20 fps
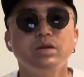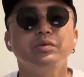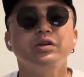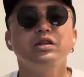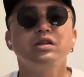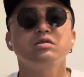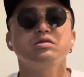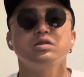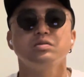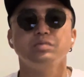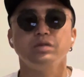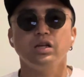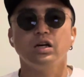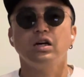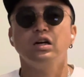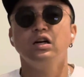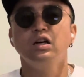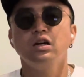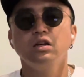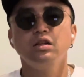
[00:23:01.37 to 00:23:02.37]
も行ってるしみたいな
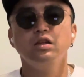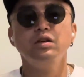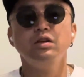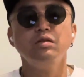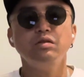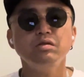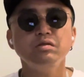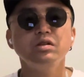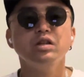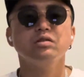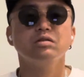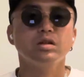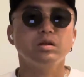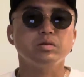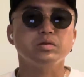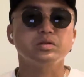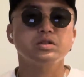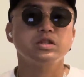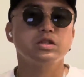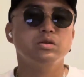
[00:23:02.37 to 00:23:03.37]
日本でいうとだか
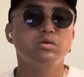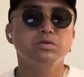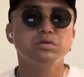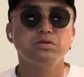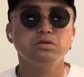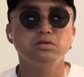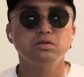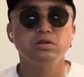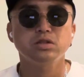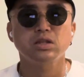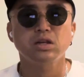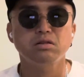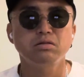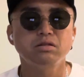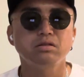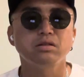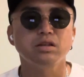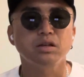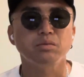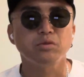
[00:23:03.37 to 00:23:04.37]
ら45周してる
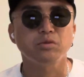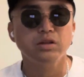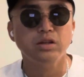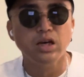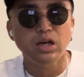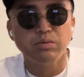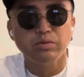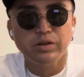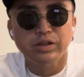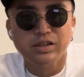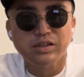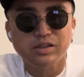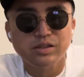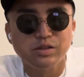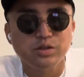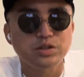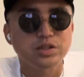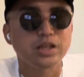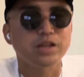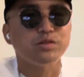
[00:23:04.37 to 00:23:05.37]
んでもうだいぶ行き尽
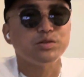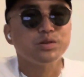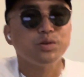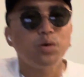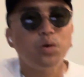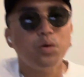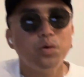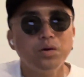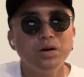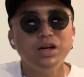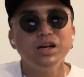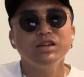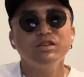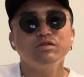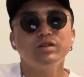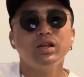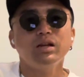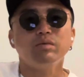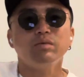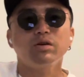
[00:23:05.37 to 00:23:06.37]
くしてるんですよ北海道
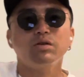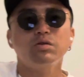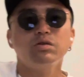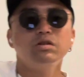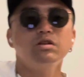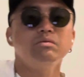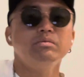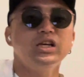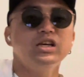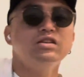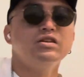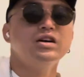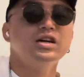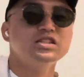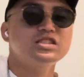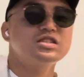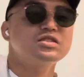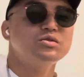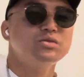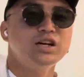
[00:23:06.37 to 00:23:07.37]
で言えばここの右の
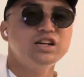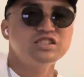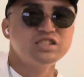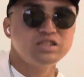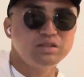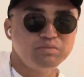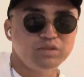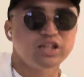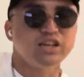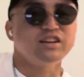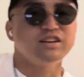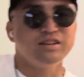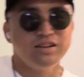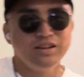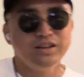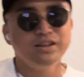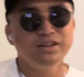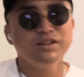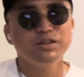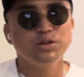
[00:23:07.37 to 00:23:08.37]
端っこの端みたいな
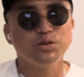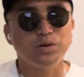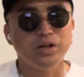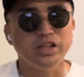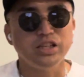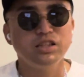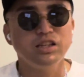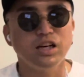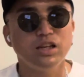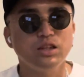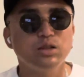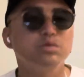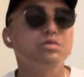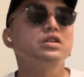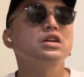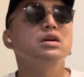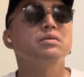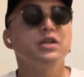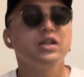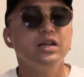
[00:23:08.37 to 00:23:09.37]
とか行きたいとこで
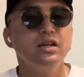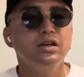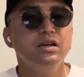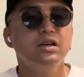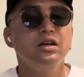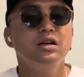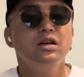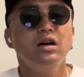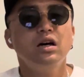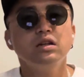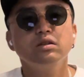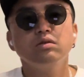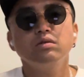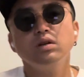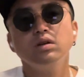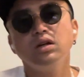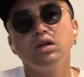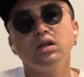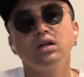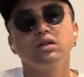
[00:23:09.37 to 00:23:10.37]
言えばねあと
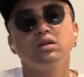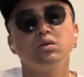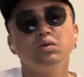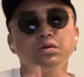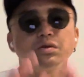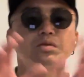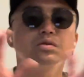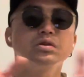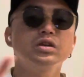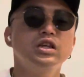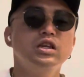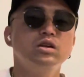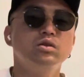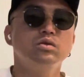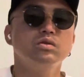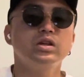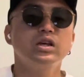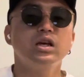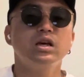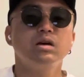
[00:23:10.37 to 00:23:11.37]
は東京近
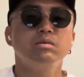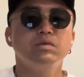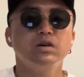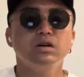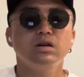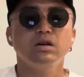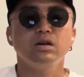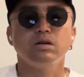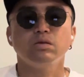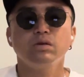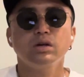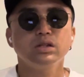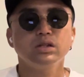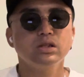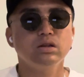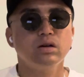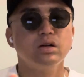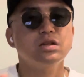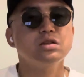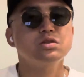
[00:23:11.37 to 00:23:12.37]
郊で言えば小
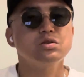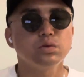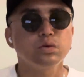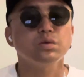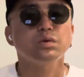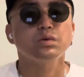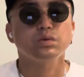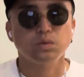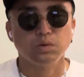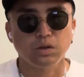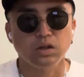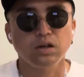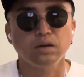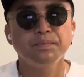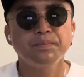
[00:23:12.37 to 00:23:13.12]
笠原諸島とか